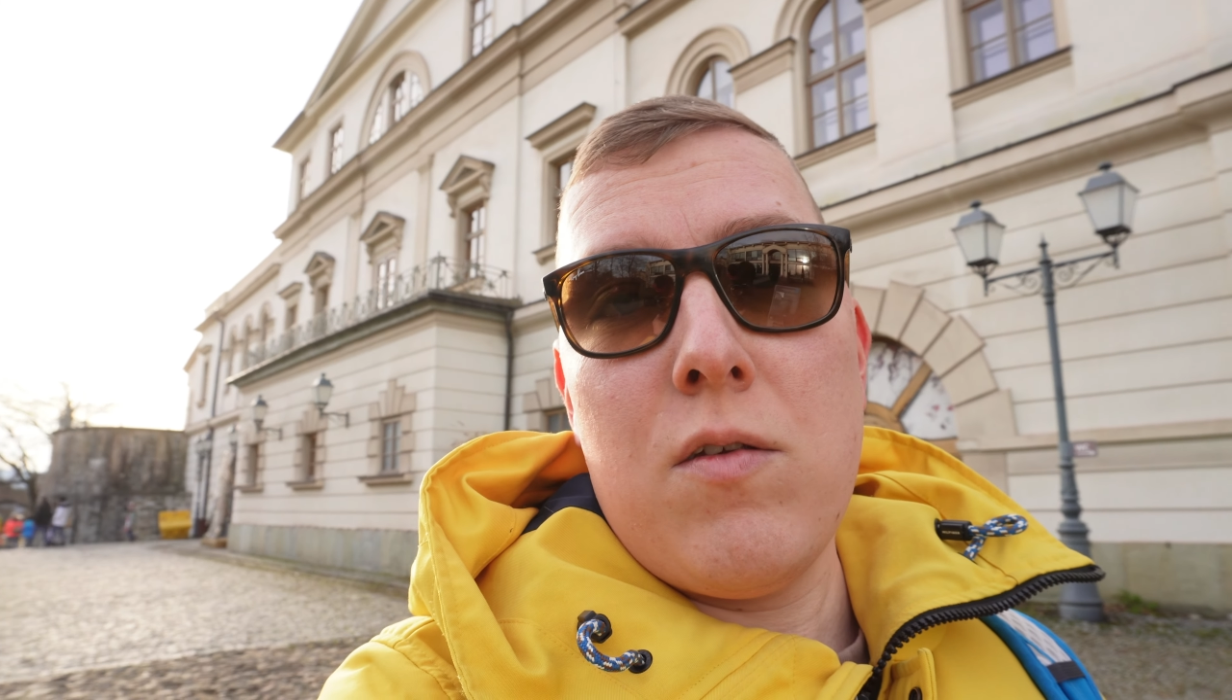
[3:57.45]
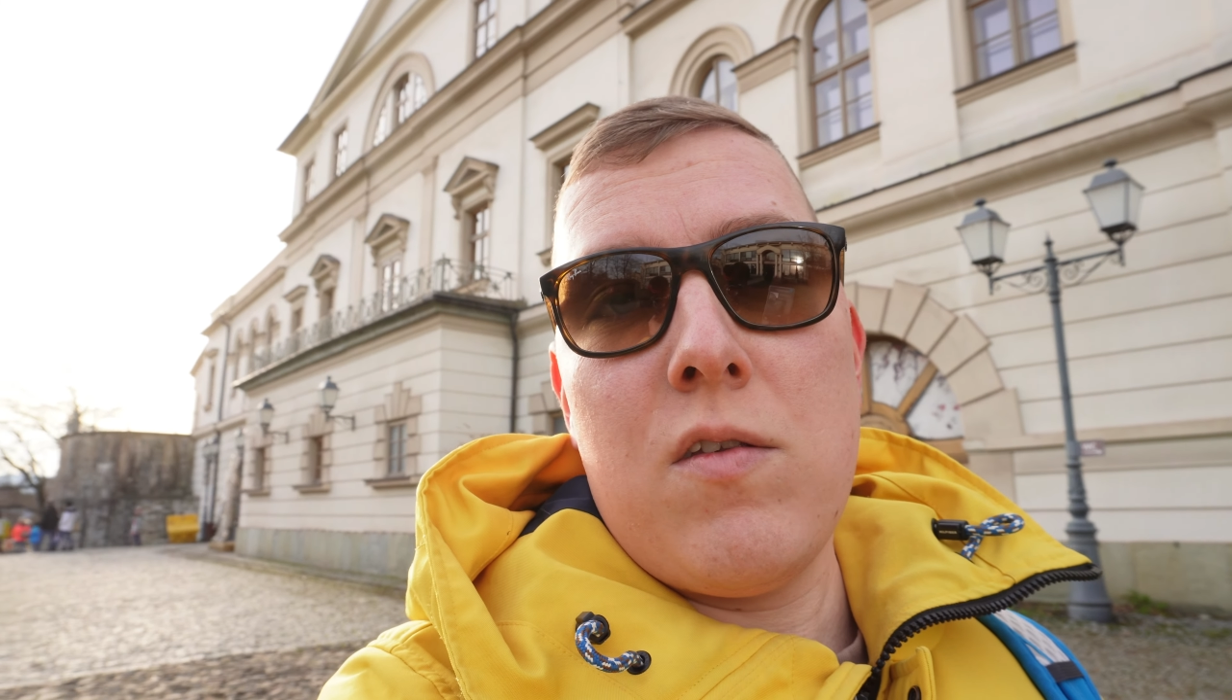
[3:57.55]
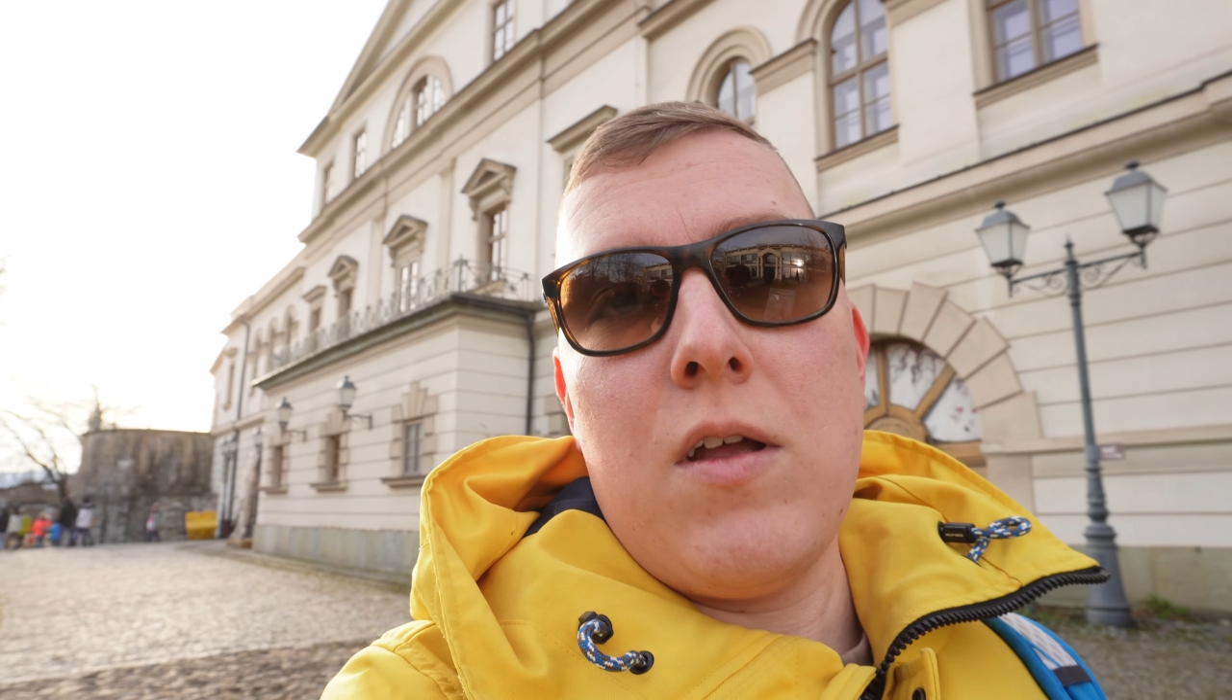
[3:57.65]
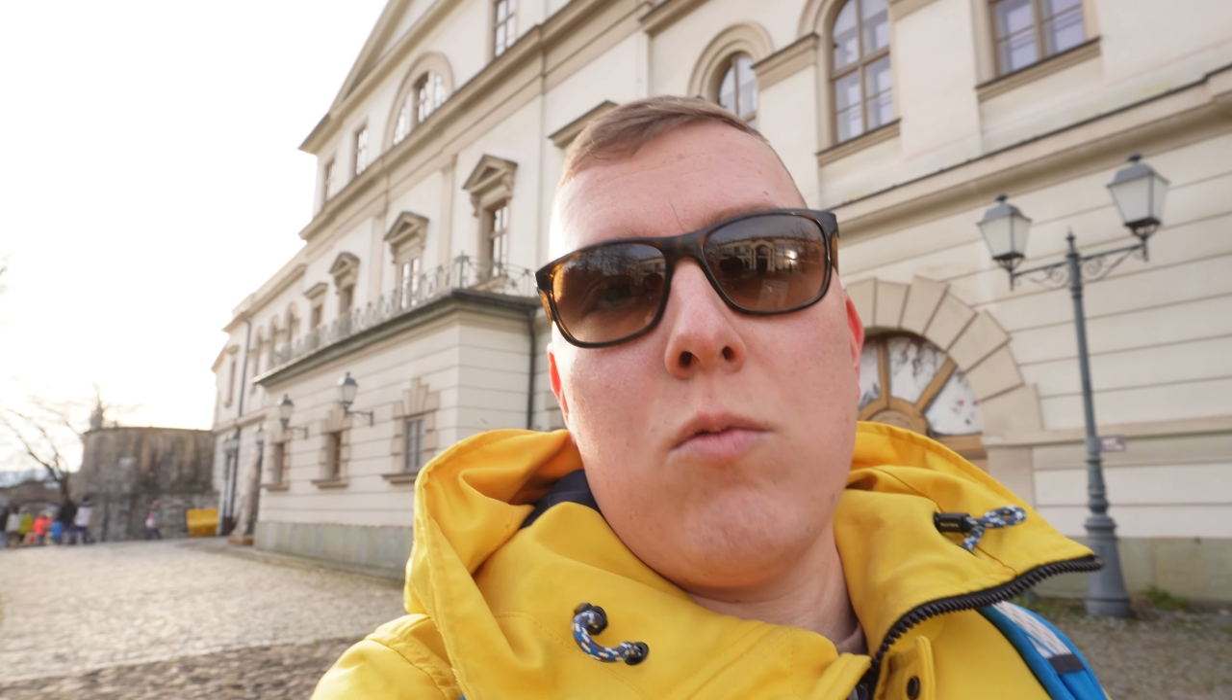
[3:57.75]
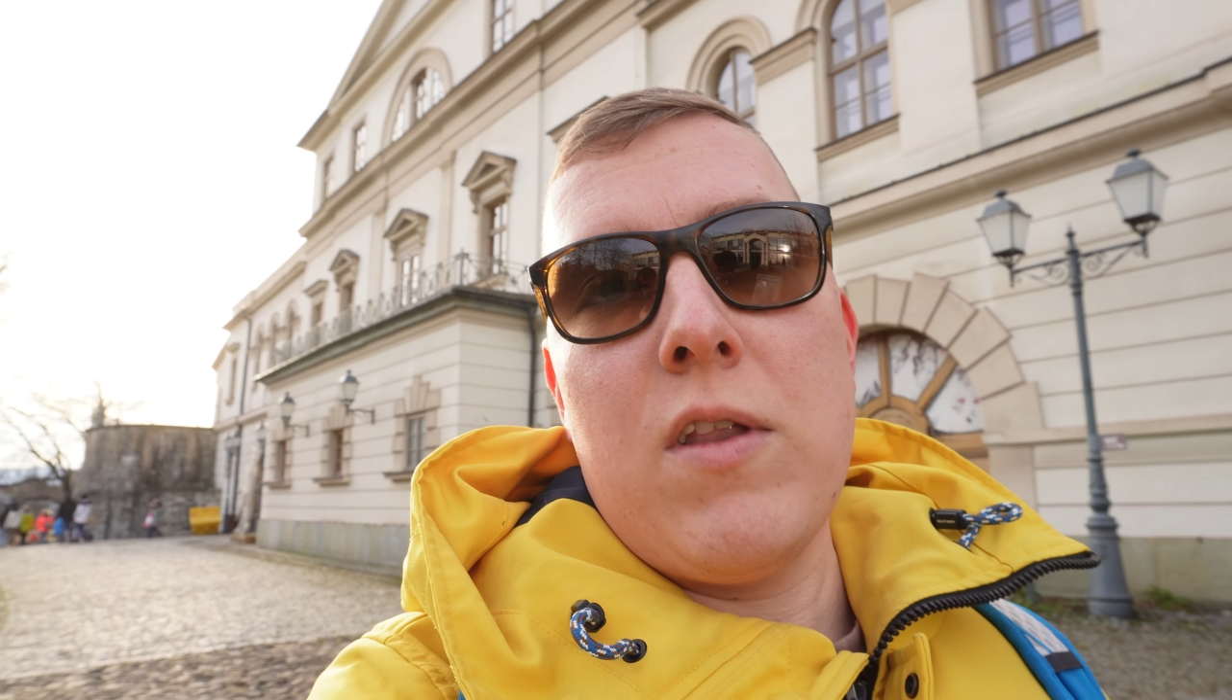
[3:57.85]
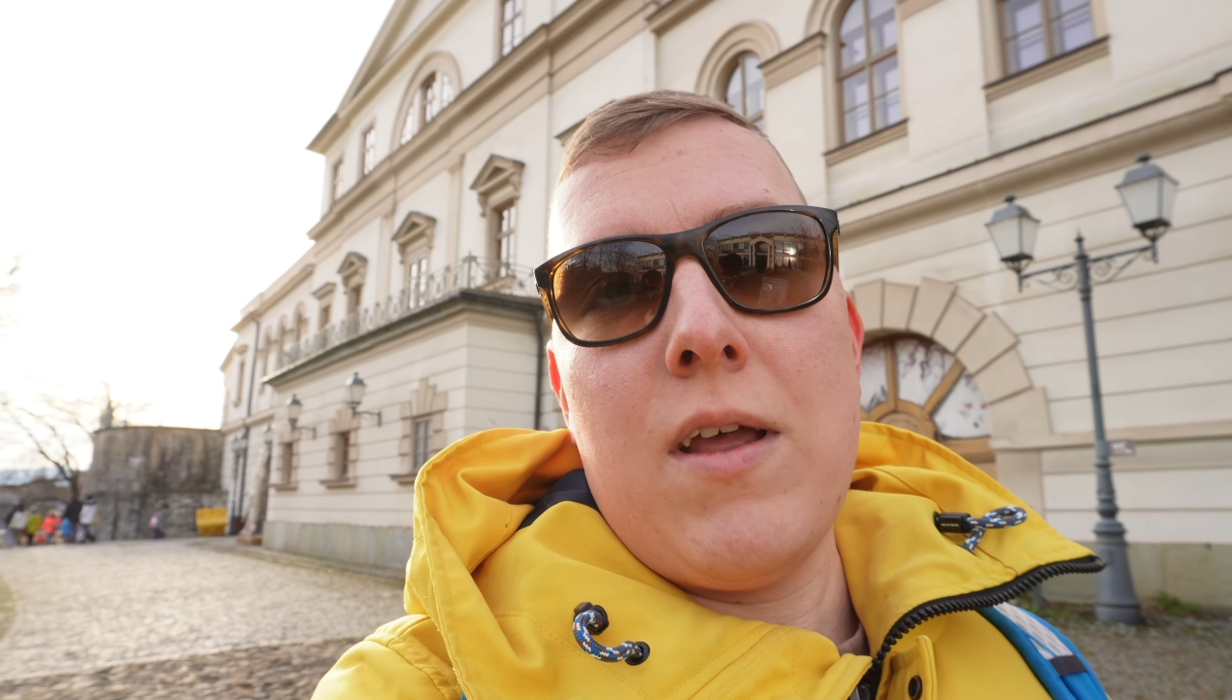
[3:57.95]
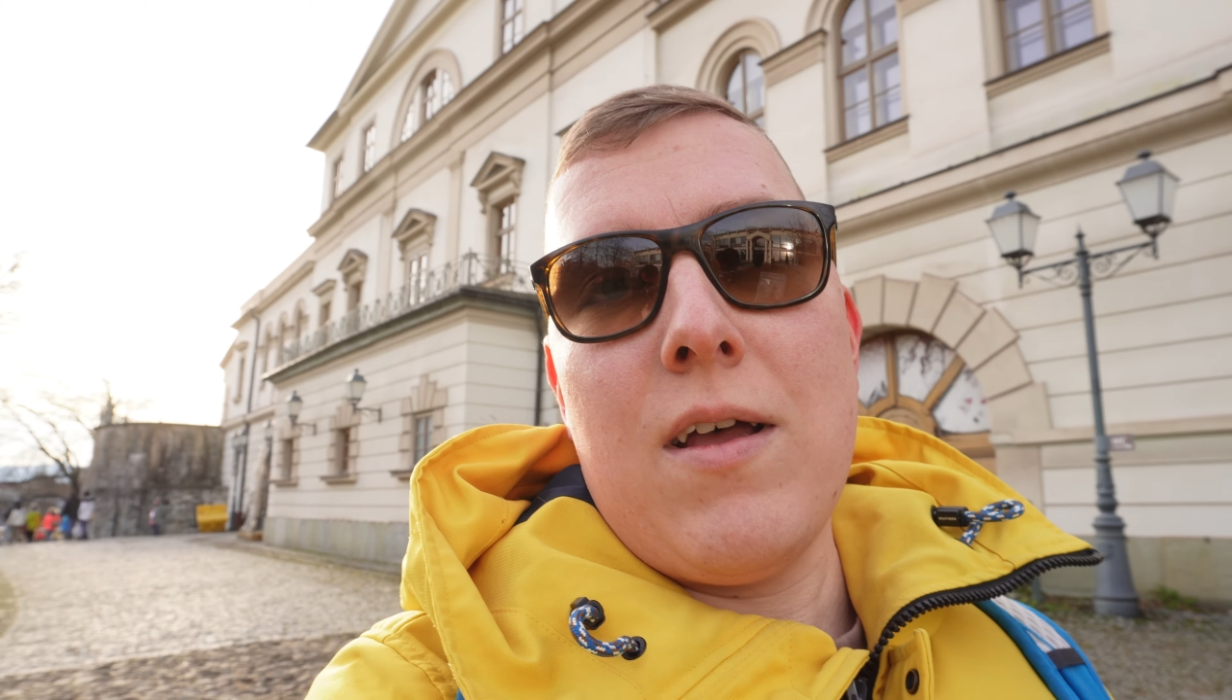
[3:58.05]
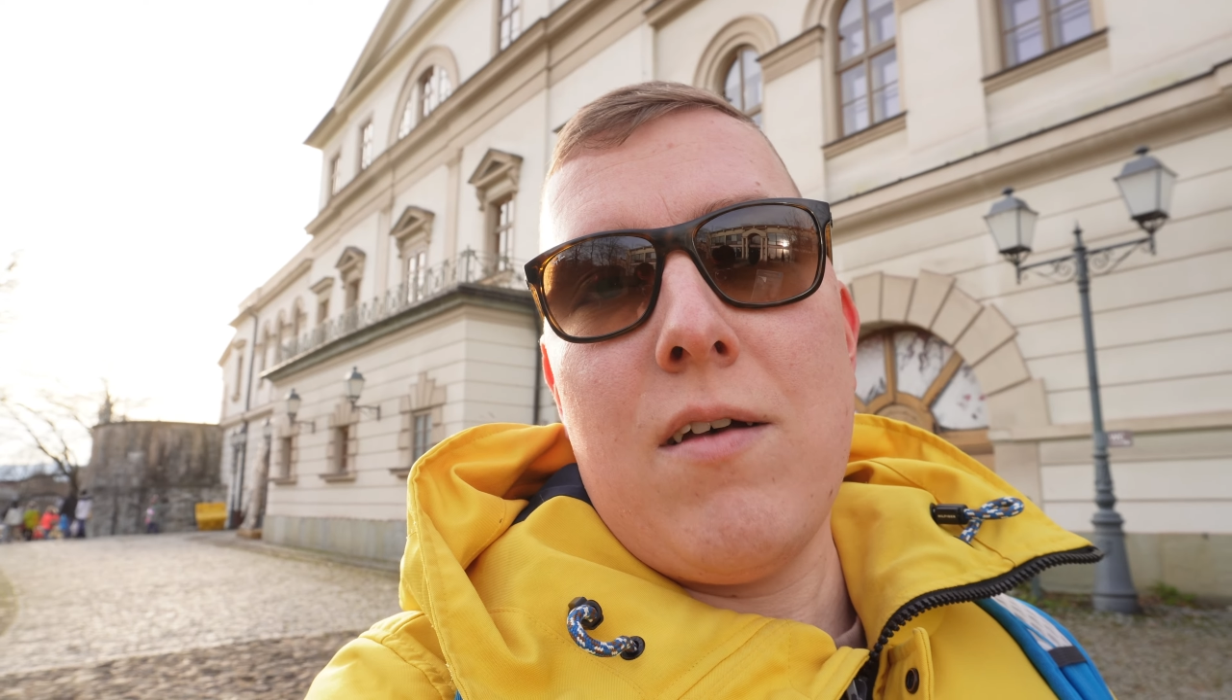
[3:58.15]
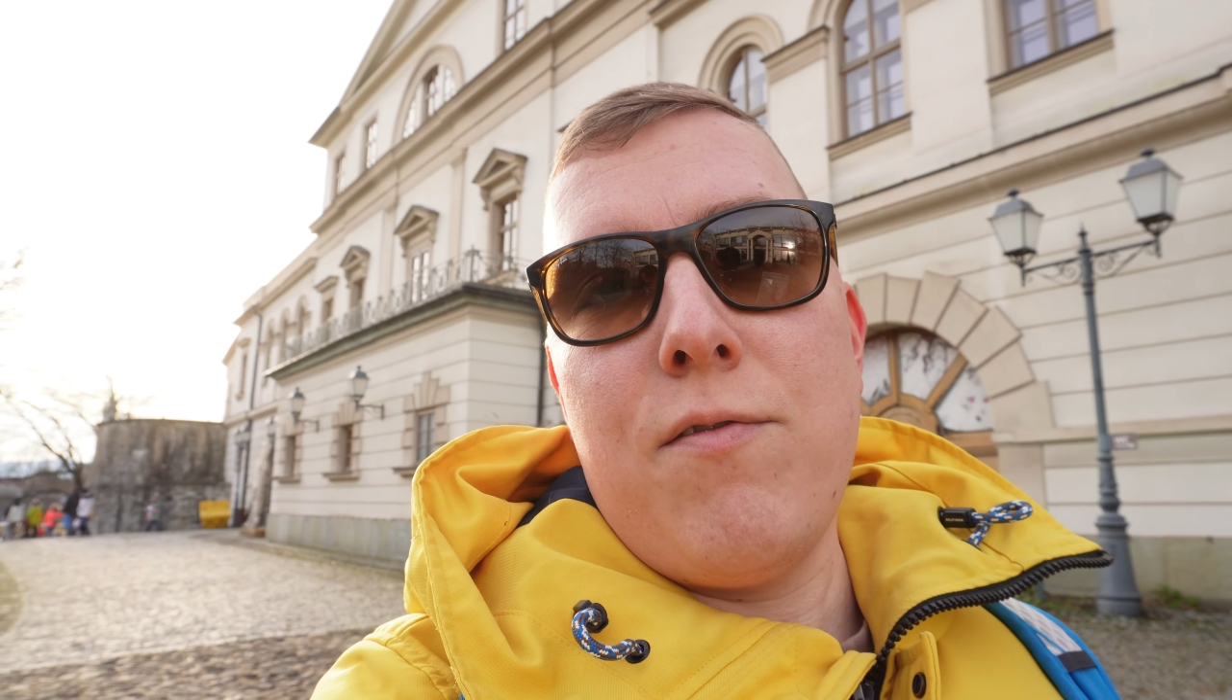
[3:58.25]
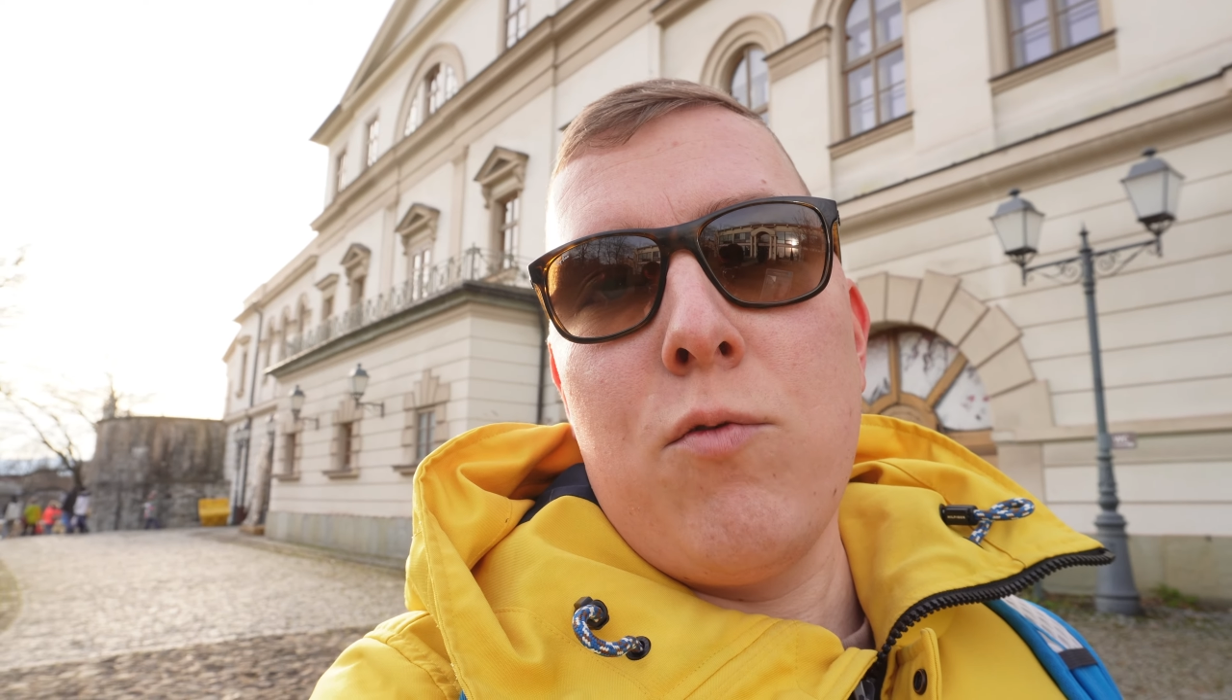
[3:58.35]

został na